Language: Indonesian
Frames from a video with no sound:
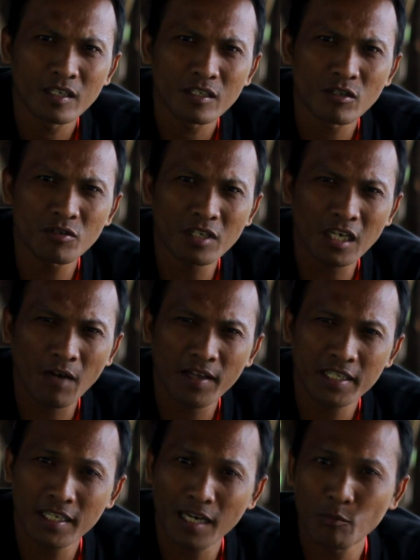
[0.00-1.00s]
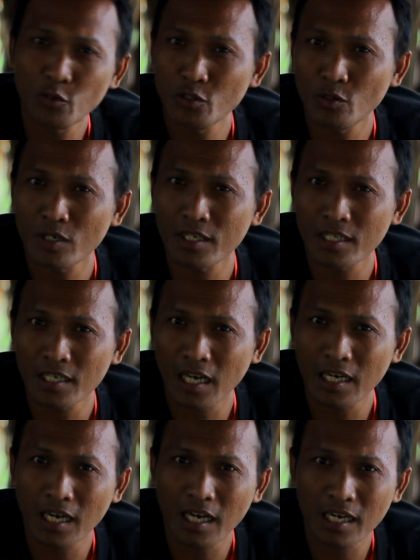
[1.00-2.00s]
Terus kekhawatiran muncul
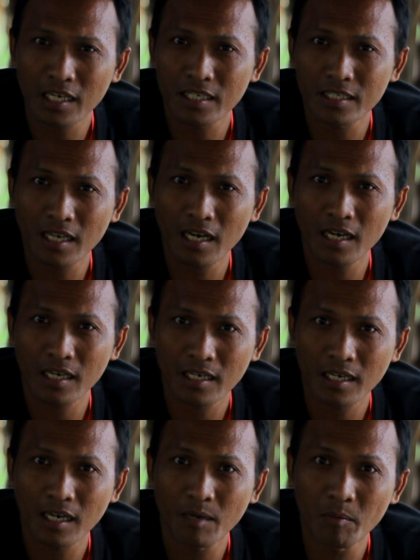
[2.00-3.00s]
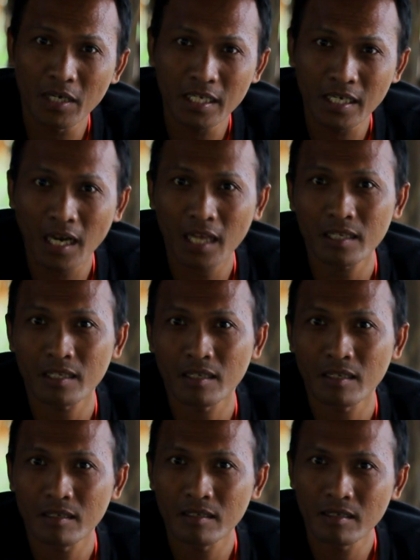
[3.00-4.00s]
ketika anak-anak kita melihat,
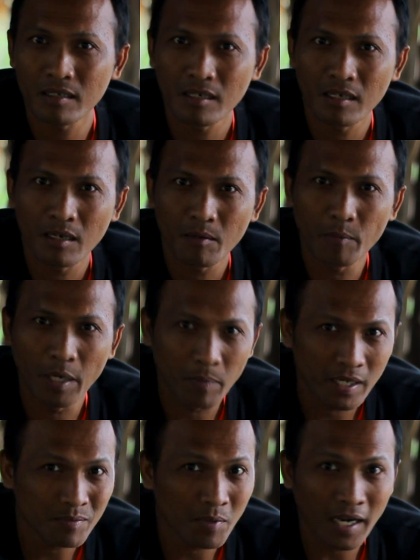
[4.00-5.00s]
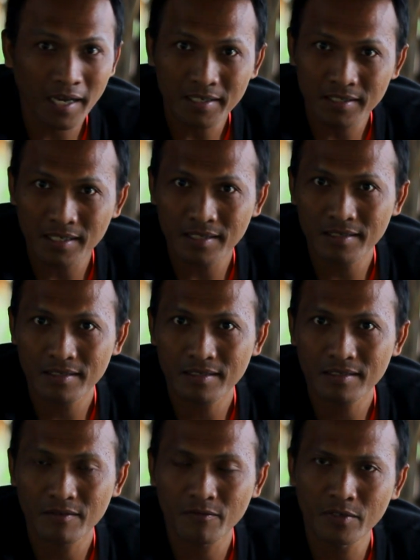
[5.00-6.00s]
bebas
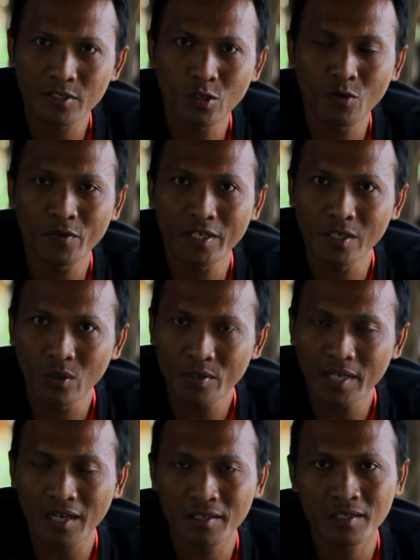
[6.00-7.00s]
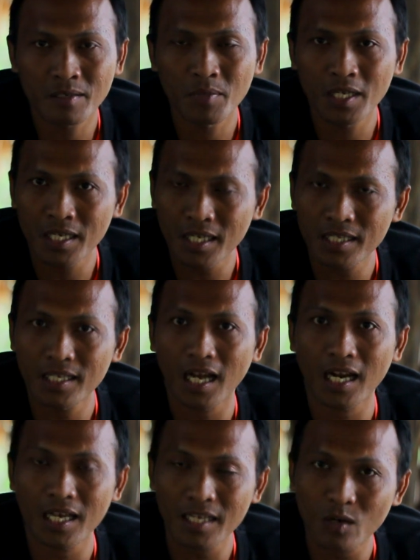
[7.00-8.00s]
mengakses video-video yang sebenarnya tidak
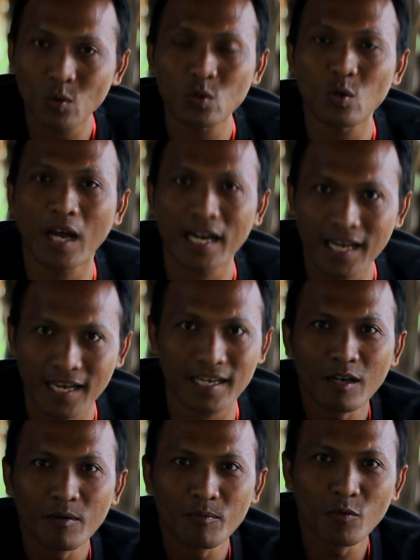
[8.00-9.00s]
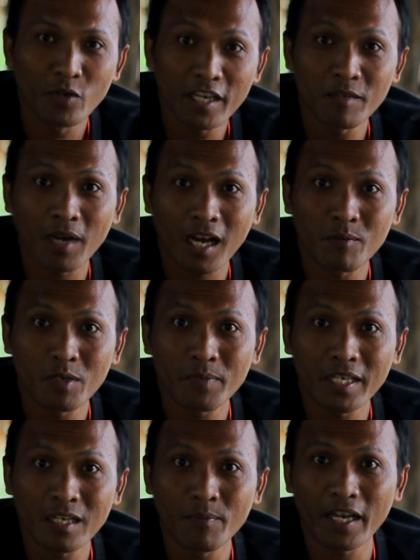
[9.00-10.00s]
layak untuk anak-anak. Mungkin bakal
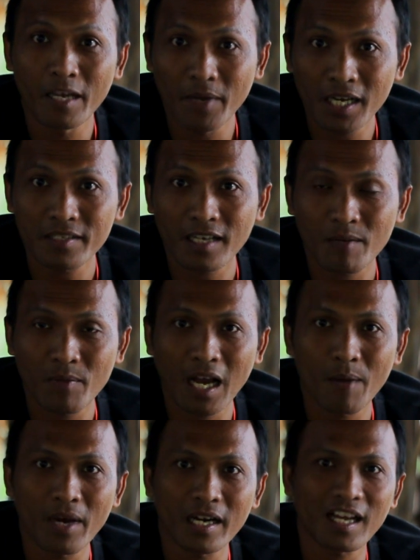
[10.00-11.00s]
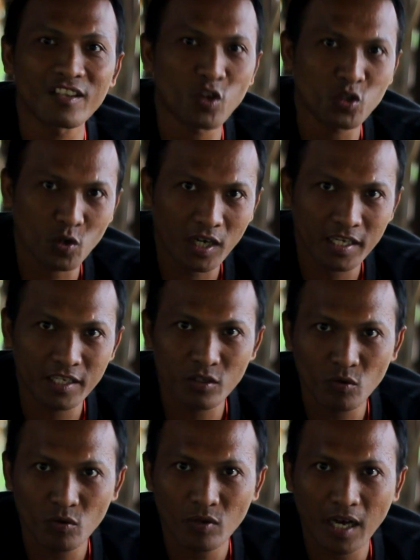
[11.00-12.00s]
berpikir bagaimana cara mengamankan tontonan
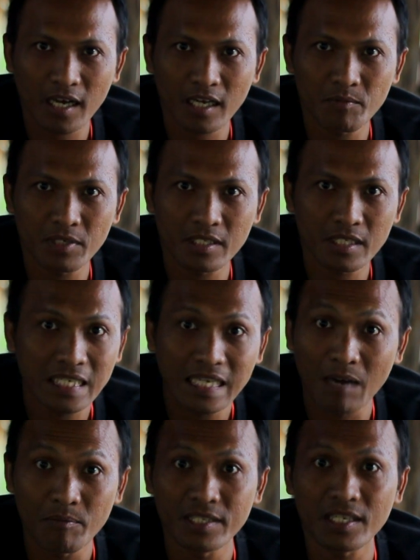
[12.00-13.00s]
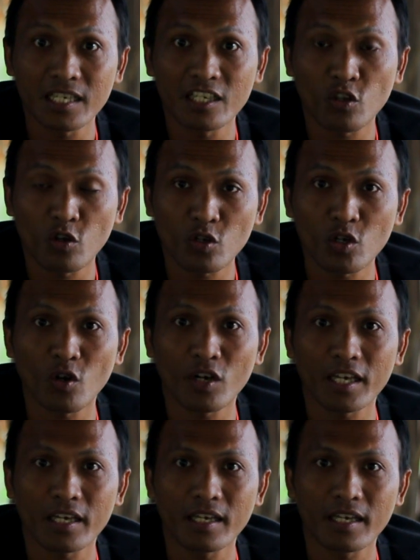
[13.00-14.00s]
itu agar bi tidak bisa ditonton
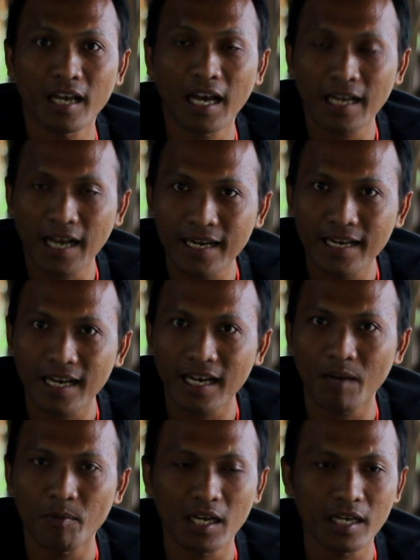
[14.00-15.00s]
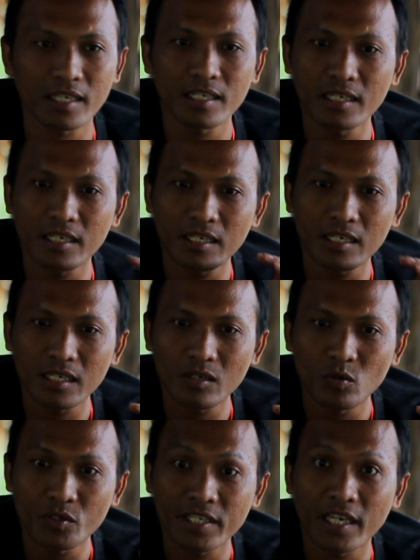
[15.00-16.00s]
oleh anak-anak, apalagi
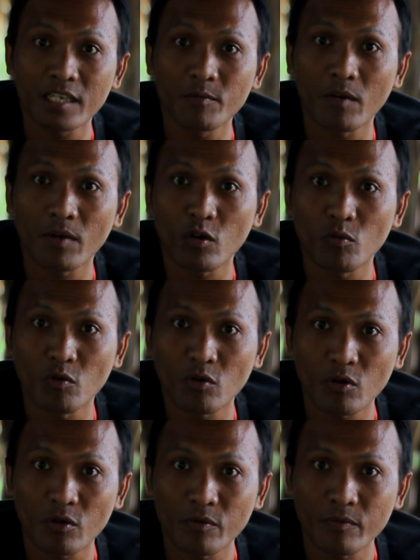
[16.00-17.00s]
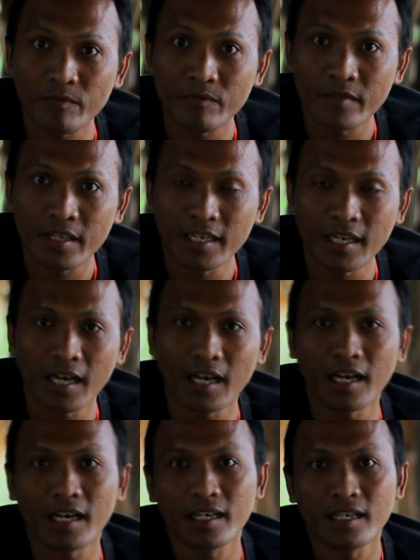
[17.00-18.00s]
usia di bawah umur.
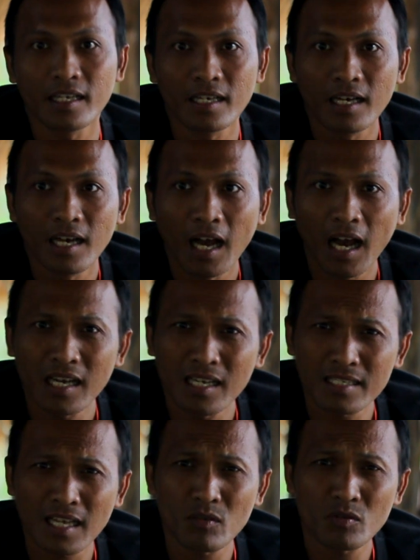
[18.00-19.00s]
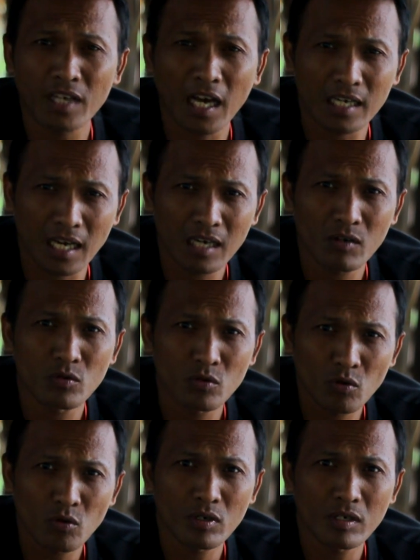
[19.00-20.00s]
Nah, ada satu cara
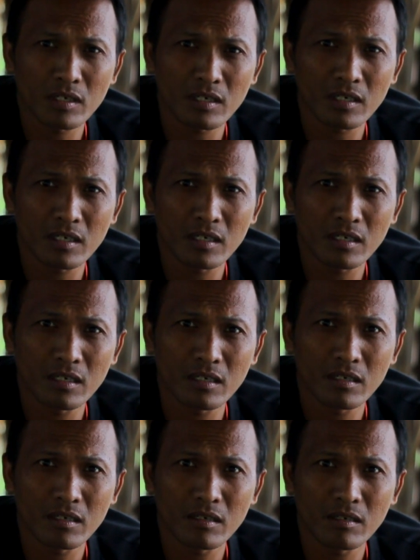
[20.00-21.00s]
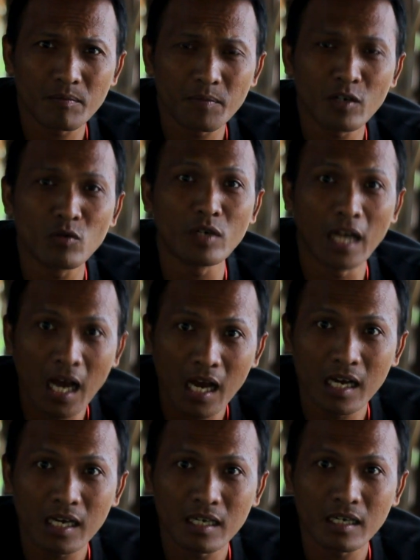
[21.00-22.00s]
untuk eh, pengguna,
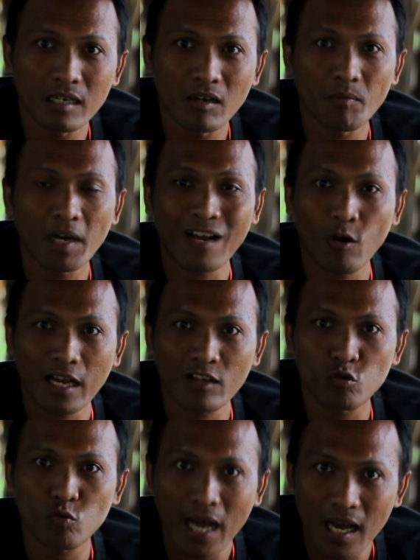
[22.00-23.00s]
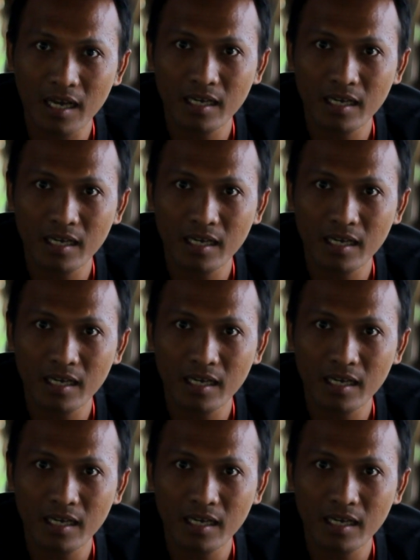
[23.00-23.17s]
para orang tua,